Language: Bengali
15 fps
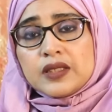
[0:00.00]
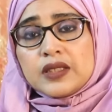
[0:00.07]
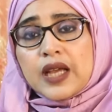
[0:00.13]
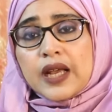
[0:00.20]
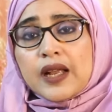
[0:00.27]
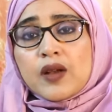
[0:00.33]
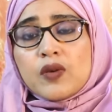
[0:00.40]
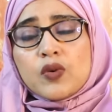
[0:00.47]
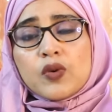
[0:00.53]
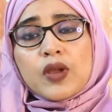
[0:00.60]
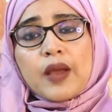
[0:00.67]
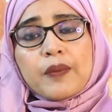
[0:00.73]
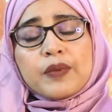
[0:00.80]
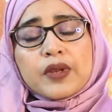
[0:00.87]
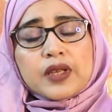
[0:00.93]

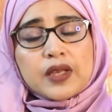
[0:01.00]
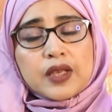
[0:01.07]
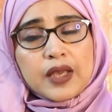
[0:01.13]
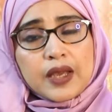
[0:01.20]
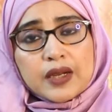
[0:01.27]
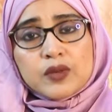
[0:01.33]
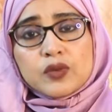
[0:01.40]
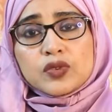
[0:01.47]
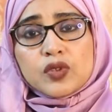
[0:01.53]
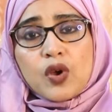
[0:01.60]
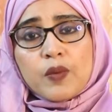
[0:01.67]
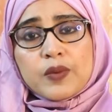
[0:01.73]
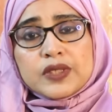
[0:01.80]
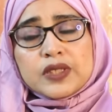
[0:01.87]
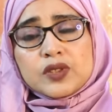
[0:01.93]
জায়গাগুলোকে আপনাকে খেয়াল করতে
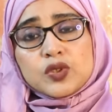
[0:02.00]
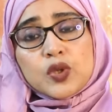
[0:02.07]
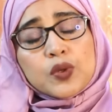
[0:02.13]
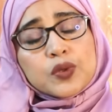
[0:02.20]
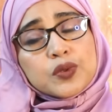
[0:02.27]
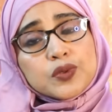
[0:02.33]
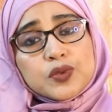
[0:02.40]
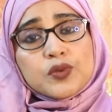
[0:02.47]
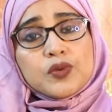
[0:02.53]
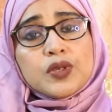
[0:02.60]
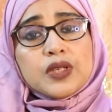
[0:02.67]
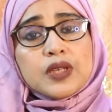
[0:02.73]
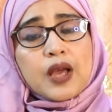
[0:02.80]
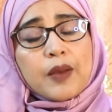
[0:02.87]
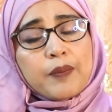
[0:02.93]
হবে যে
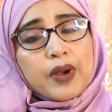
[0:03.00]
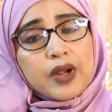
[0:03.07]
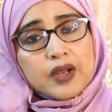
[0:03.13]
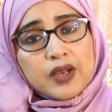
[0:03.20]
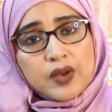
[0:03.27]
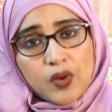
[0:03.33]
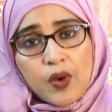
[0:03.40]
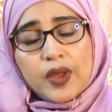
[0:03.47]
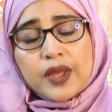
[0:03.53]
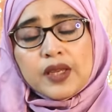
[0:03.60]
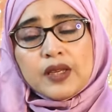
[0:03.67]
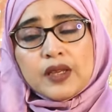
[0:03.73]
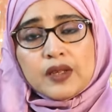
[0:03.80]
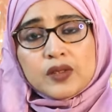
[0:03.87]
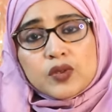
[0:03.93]
যতটুকুই না পারলে নয়
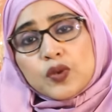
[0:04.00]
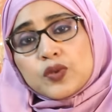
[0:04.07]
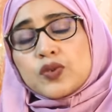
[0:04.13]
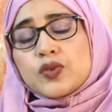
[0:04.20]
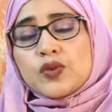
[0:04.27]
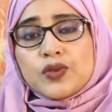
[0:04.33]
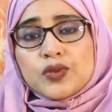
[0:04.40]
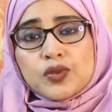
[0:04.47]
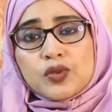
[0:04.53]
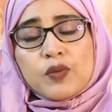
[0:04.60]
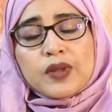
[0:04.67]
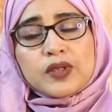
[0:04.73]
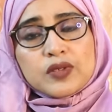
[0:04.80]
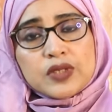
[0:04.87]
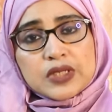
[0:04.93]
ততটুকুই
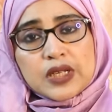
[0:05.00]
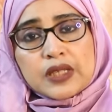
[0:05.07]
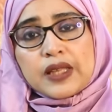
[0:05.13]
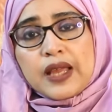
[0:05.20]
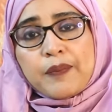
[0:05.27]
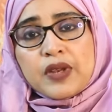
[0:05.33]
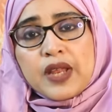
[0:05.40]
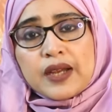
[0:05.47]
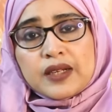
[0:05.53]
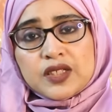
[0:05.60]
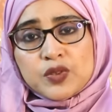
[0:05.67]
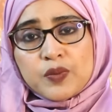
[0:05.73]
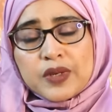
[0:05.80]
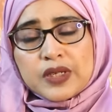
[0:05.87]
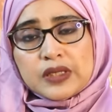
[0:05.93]
শুধুমাত্র এর সাথে আপনি
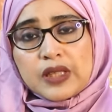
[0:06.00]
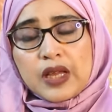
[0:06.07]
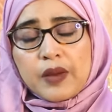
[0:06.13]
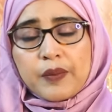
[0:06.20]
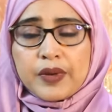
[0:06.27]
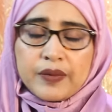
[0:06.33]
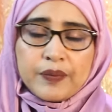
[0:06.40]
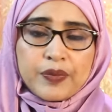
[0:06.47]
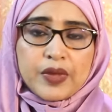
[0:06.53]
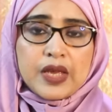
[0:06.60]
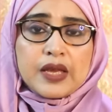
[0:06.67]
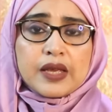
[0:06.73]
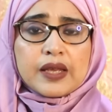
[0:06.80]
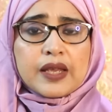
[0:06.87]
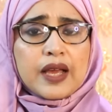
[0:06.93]
অ্যাটাচমেন্টে থাকবেন
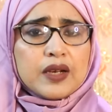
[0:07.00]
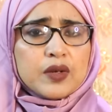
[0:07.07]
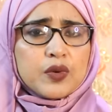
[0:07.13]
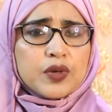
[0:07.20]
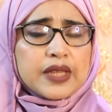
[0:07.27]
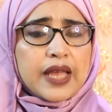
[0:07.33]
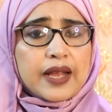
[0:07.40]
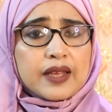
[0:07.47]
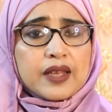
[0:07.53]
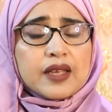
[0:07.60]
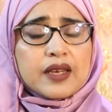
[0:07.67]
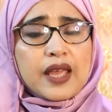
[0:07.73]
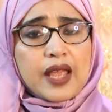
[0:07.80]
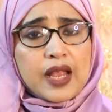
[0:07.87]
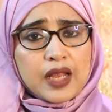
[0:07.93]
খেয়াল করে দেখ
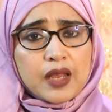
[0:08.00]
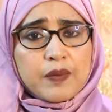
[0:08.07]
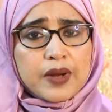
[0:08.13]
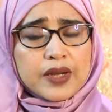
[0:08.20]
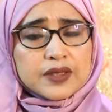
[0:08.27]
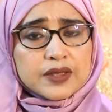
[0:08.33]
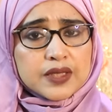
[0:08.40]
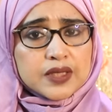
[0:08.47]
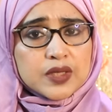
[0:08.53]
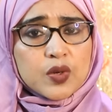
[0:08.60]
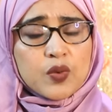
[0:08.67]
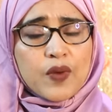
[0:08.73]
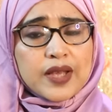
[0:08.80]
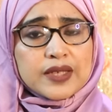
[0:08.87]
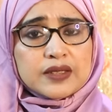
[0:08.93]
দেখেন একেবারে
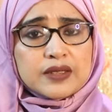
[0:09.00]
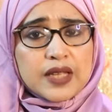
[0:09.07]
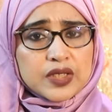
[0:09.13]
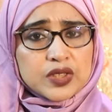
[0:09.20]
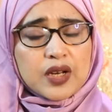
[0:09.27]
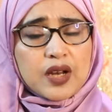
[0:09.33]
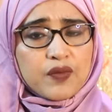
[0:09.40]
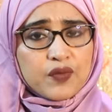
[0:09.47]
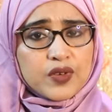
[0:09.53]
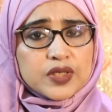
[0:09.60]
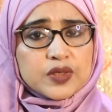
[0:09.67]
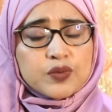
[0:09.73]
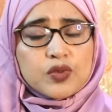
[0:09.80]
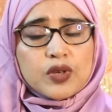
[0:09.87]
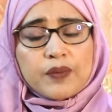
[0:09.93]
সিজন ওয়াইজ ন্যাচারাল
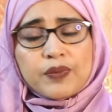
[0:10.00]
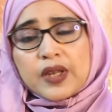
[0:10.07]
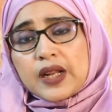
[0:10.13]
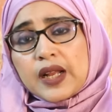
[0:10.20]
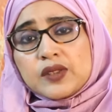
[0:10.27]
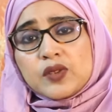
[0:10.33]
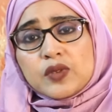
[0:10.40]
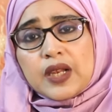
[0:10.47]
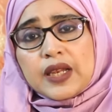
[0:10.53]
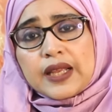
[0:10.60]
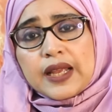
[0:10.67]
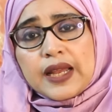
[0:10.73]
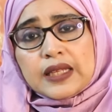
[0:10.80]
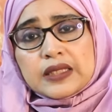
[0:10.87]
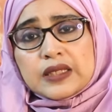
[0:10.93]
ফ্রেশ ফুড আপনার খাদ্য
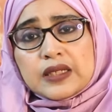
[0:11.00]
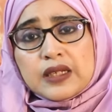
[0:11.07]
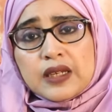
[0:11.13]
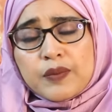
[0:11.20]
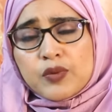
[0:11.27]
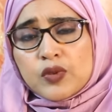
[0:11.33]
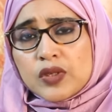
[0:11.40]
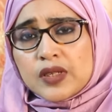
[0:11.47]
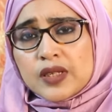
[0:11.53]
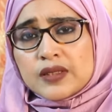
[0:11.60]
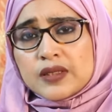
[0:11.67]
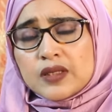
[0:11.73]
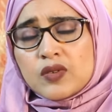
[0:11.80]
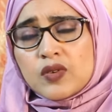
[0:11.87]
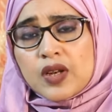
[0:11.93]
তালিকায় আছে কিনা প্রতিটা
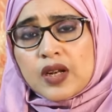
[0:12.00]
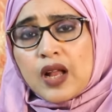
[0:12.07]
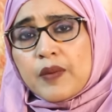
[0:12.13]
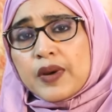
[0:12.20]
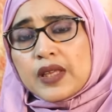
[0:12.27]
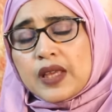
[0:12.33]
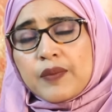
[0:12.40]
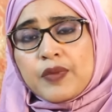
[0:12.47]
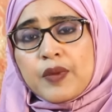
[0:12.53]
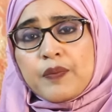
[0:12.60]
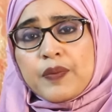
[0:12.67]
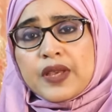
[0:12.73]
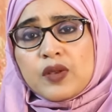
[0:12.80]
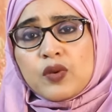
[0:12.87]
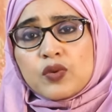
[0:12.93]
সিজনের খাবার কি আপনি
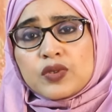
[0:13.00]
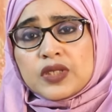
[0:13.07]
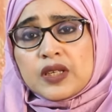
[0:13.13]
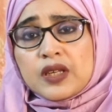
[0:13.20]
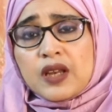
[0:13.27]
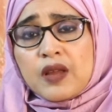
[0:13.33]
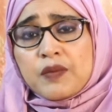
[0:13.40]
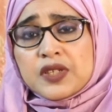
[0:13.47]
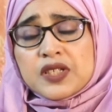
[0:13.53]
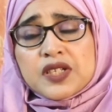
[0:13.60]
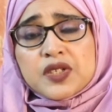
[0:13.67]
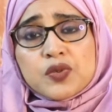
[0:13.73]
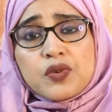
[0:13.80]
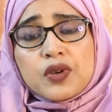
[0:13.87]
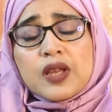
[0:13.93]
পিক করছেন কিনা
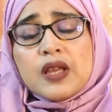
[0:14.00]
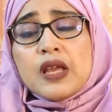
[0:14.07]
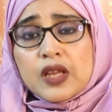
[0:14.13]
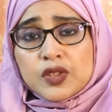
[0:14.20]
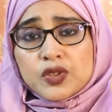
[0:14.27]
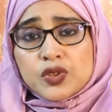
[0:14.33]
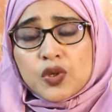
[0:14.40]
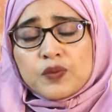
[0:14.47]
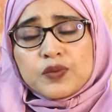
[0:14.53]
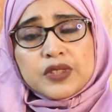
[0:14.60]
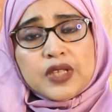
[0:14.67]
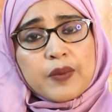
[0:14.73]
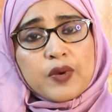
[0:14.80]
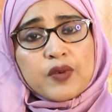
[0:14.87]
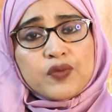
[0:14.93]
বিশেষ করে
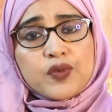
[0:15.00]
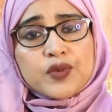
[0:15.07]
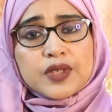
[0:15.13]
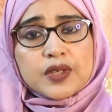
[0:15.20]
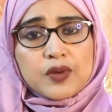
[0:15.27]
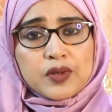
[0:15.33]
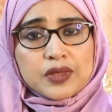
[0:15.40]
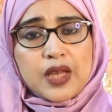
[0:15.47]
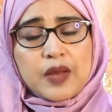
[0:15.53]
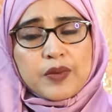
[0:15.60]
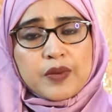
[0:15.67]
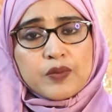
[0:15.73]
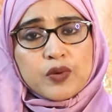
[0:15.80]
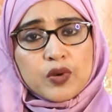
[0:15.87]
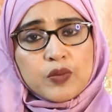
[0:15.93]
সবজি এবং ফ্রুটসের কথা
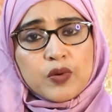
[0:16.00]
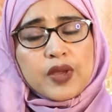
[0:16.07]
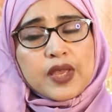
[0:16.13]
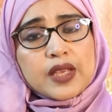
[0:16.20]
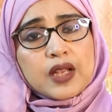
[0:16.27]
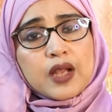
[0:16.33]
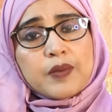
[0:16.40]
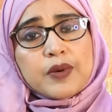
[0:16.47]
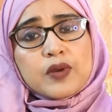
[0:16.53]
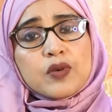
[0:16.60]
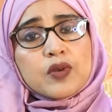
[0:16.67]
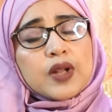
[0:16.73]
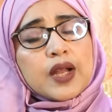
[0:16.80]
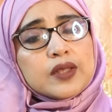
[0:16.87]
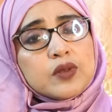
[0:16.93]
আমি বলবো এই
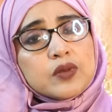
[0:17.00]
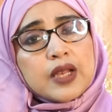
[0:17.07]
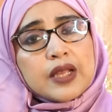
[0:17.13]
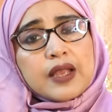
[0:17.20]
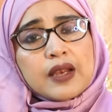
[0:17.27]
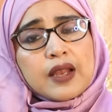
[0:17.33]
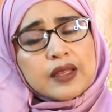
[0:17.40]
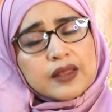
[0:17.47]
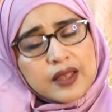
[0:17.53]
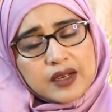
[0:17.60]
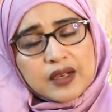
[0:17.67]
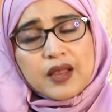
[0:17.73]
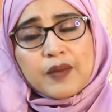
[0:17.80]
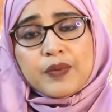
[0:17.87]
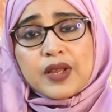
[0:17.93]
খাবারগুলো খাদ্য তালিকায় না
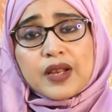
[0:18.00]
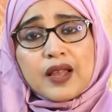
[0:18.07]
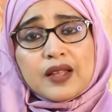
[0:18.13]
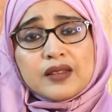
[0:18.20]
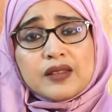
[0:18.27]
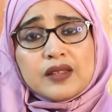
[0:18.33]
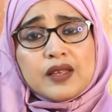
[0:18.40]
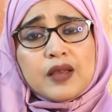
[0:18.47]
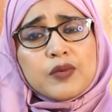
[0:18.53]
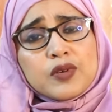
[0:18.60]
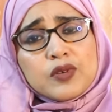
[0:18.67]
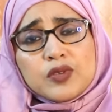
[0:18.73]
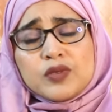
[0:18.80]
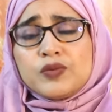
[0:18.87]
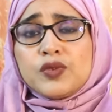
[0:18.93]
থাকলে আপনি ক্লান্তি এবং
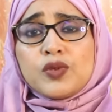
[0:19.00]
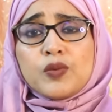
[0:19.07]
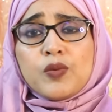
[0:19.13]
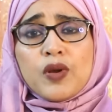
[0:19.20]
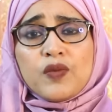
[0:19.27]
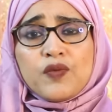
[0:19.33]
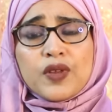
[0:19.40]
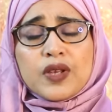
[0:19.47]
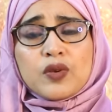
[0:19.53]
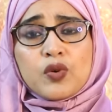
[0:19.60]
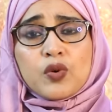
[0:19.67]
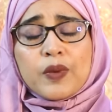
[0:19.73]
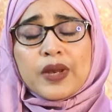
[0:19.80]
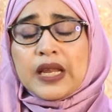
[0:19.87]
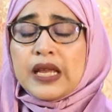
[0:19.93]
খুব দুর্বল ফিল
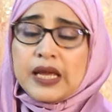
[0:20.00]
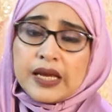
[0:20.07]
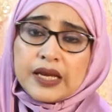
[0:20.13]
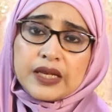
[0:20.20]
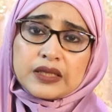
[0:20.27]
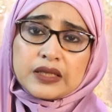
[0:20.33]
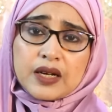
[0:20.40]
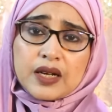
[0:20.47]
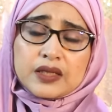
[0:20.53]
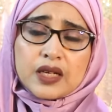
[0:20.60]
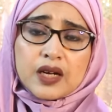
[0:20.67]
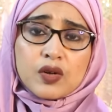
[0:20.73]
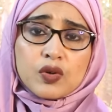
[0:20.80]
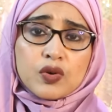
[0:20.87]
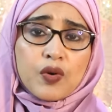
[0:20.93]
করবেন এছাড়া
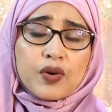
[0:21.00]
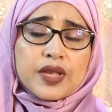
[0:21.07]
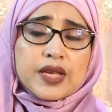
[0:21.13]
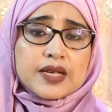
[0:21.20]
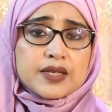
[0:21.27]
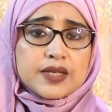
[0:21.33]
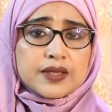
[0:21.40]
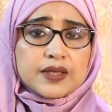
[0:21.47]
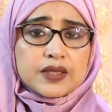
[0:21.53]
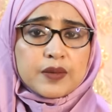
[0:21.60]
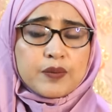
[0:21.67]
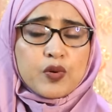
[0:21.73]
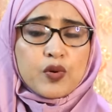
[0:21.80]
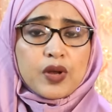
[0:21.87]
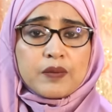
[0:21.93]
যারা ক্রনিক
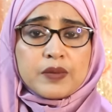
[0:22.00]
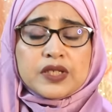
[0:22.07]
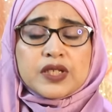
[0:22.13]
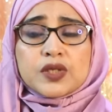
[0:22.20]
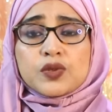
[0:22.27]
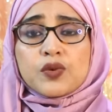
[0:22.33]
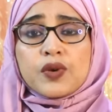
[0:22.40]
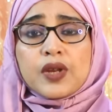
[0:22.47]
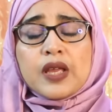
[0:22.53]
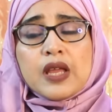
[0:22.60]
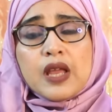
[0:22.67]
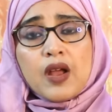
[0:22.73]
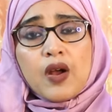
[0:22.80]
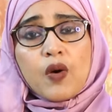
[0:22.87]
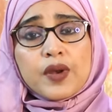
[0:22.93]
ডিজিজে ভোগেন বিশেষ করে
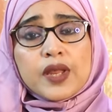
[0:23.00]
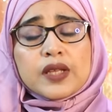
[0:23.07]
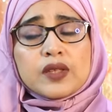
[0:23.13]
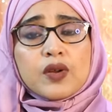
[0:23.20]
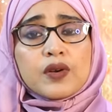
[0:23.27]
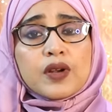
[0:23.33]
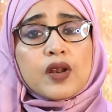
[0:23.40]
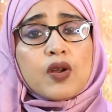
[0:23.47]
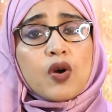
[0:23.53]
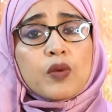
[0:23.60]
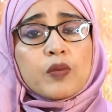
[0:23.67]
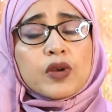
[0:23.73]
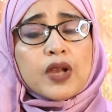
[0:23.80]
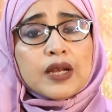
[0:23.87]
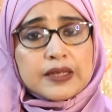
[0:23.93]
অনেক ধরনের
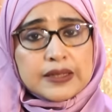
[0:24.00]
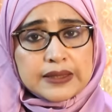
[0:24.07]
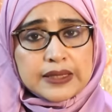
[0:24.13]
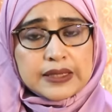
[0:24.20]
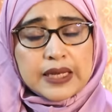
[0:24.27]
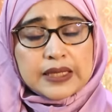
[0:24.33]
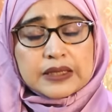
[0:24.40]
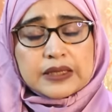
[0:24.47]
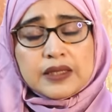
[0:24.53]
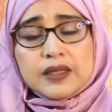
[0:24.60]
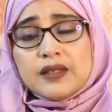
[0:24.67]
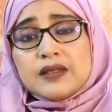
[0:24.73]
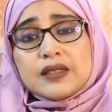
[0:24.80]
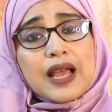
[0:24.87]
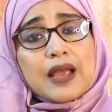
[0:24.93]
হরমোনাল ডিজিজ আছে
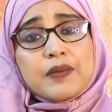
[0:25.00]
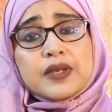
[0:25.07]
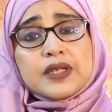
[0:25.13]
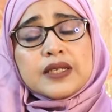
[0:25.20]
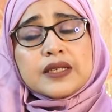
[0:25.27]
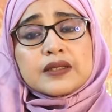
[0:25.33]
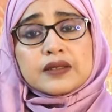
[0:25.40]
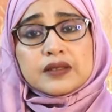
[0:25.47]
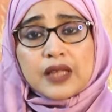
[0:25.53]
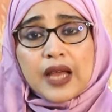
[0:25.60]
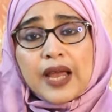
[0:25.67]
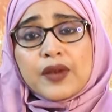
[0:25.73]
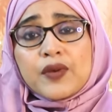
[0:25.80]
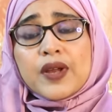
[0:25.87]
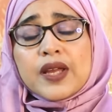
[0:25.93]
ডায়াবেটিস
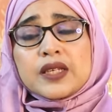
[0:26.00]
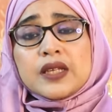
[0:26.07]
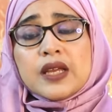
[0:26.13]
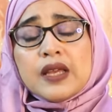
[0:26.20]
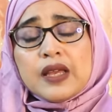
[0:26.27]
থাইরয়েড